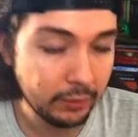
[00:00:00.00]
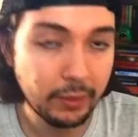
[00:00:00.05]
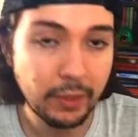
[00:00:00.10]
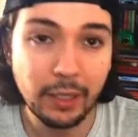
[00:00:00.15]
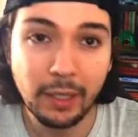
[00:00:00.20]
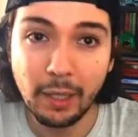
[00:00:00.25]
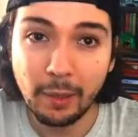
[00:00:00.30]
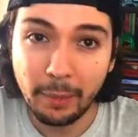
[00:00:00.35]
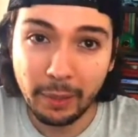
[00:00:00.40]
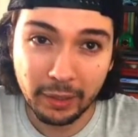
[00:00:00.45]
que
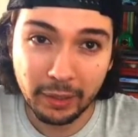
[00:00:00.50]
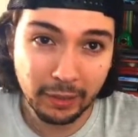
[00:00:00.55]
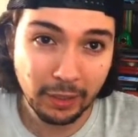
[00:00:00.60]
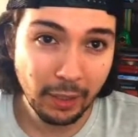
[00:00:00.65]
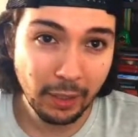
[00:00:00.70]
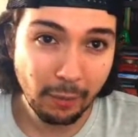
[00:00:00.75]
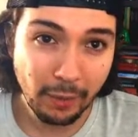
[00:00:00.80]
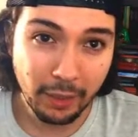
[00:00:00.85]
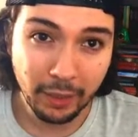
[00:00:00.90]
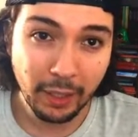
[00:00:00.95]
es la
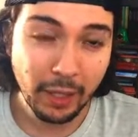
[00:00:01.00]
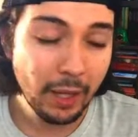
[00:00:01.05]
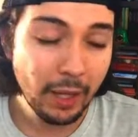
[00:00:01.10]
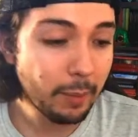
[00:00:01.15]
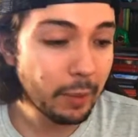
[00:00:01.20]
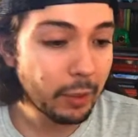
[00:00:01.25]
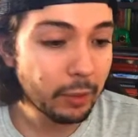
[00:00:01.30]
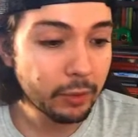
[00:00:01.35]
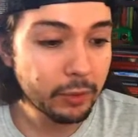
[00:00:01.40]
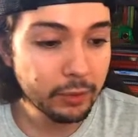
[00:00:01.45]
partida guardada de
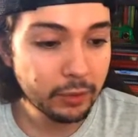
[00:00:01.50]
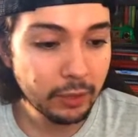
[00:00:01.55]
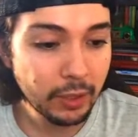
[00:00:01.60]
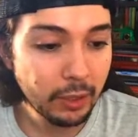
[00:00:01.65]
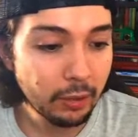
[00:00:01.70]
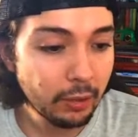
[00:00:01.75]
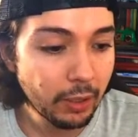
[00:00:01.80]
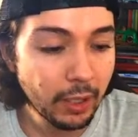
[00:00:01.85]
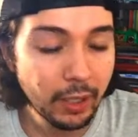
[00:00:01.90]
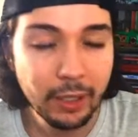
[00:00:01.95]
mi
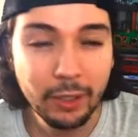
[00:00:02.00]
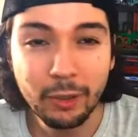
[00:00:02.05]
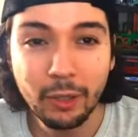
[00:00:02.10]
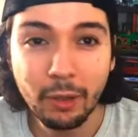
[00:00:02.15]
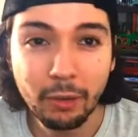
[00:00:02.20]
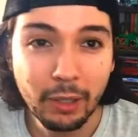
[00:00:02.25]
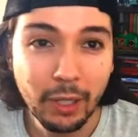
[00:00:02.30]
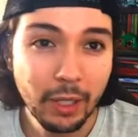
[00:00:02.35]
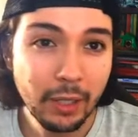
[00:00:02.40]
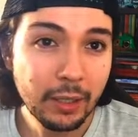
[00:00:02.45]
consola con la que yo
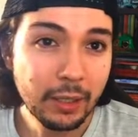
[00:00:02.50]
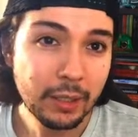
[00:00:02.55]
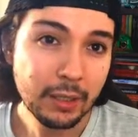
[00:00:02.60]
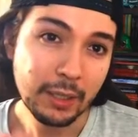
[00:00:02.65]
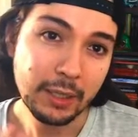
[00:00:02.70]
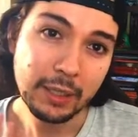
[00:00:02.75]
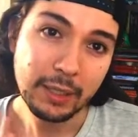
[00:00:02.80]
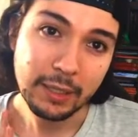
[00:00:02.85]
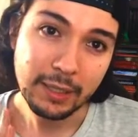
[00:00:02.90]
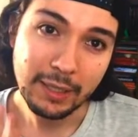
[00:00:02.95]
hago
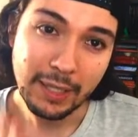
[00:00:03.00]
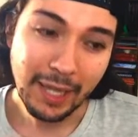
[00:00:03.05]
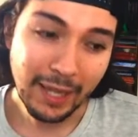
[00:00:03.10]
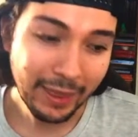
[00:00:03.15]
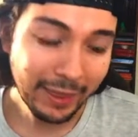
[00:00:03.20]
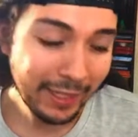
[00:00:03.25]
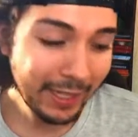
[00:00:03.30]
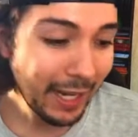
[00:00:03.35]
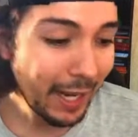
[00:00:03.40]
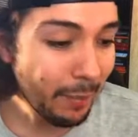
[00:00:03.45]

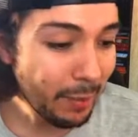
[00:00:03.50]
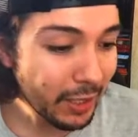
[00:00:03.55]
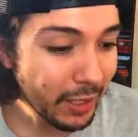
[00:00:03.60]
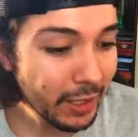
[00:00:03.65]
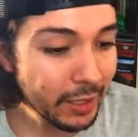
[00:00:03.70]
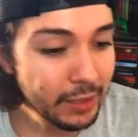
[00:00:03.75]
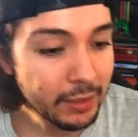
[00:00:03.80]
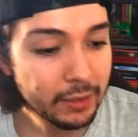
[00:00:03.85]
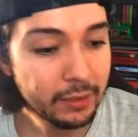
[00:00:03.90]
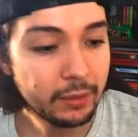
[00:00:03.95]
las
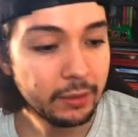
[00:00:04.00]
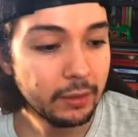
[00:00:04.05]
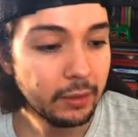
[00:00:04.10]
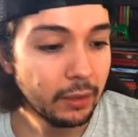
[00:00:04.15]
dinámicas.